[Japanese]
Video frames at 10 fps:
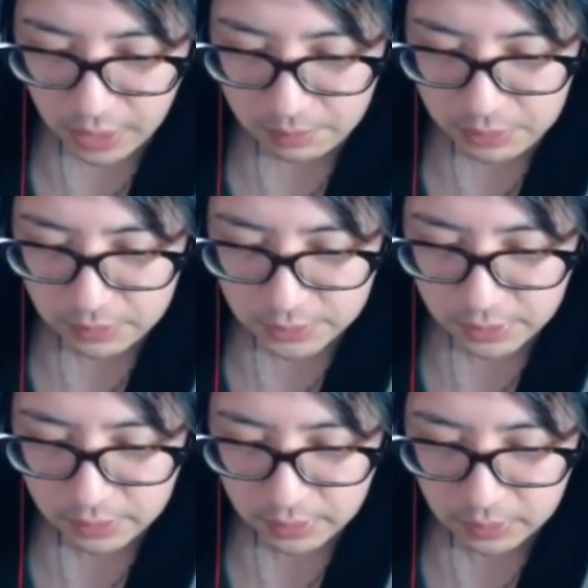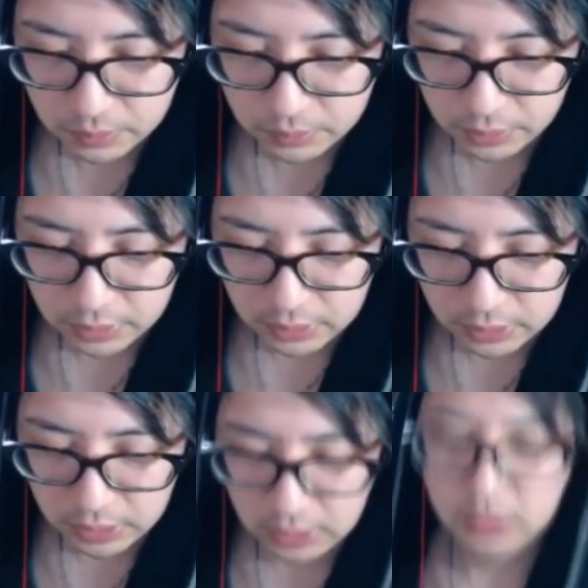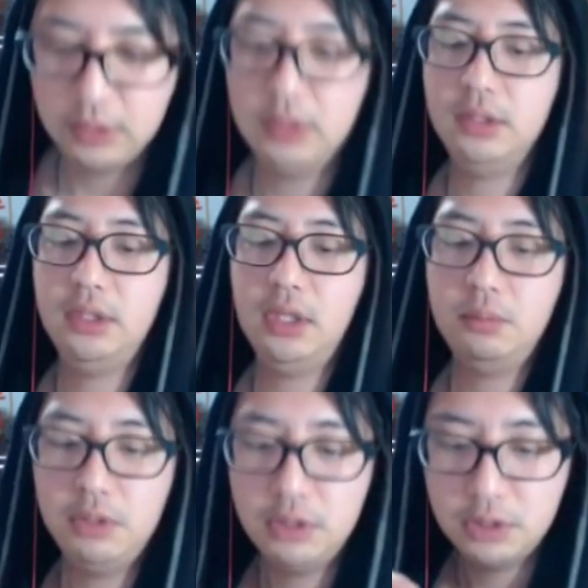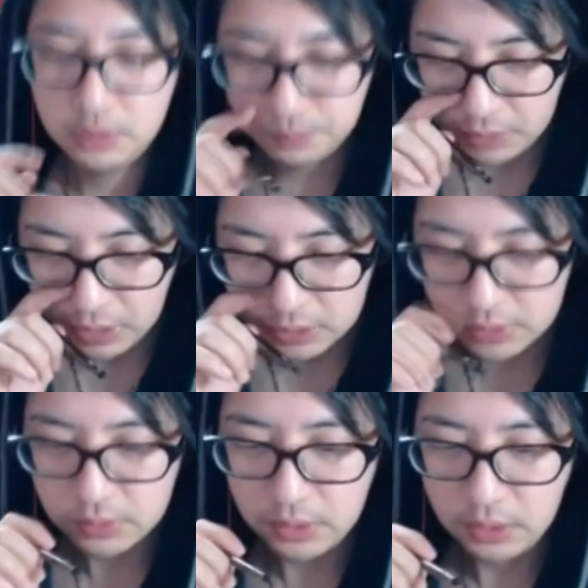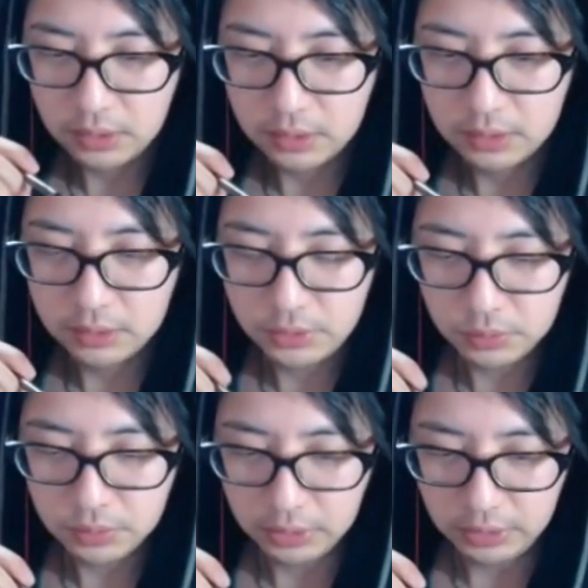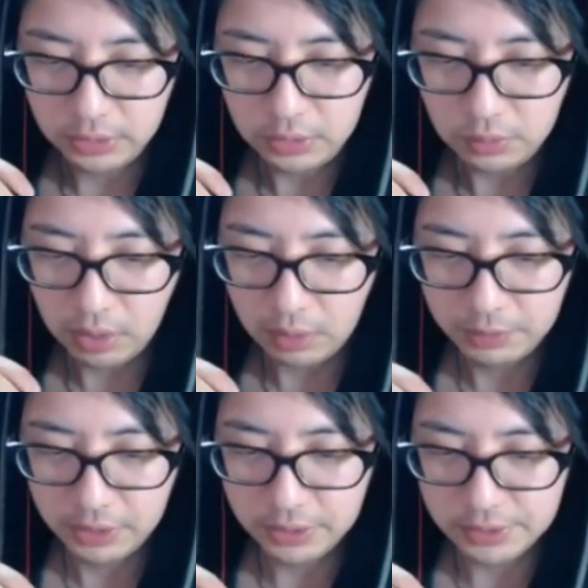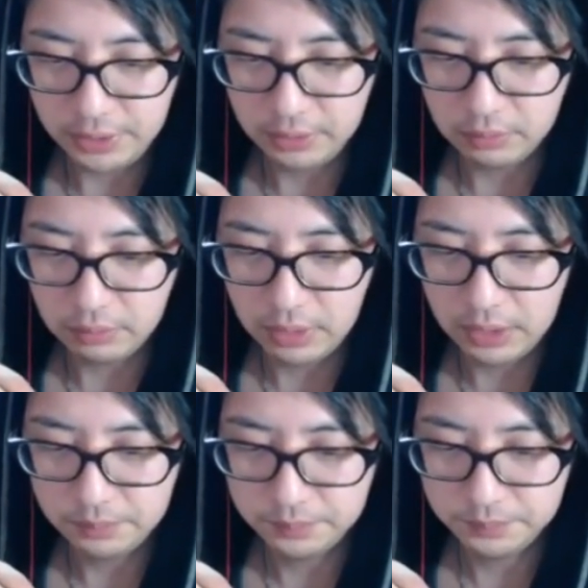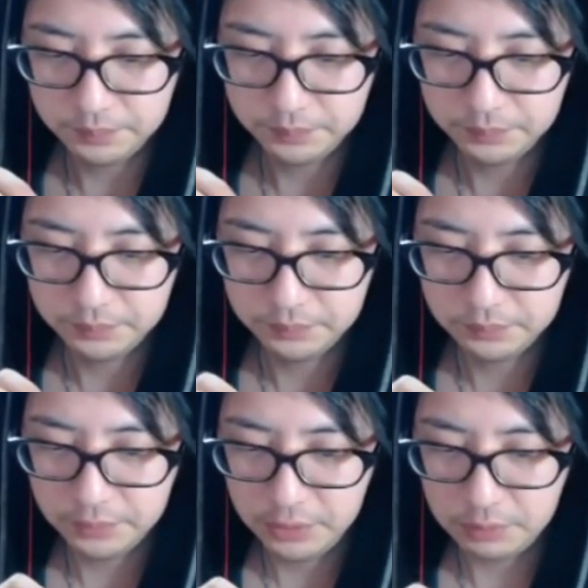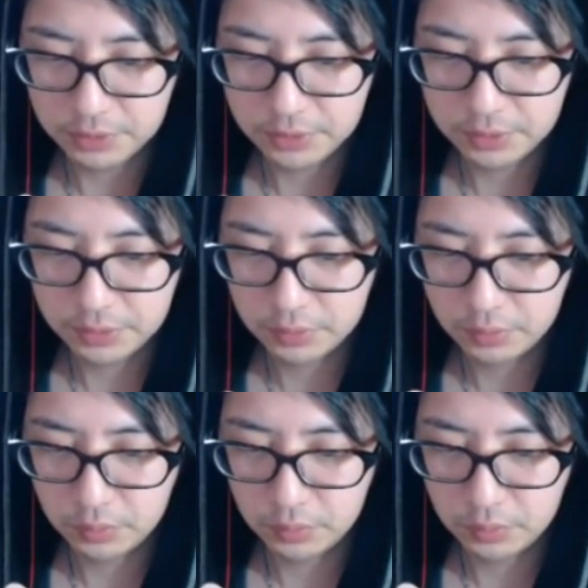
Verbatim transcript: 闇の全体攻撃に闇1プラスで強くなった火を絡めたいですね、ここは。いきます。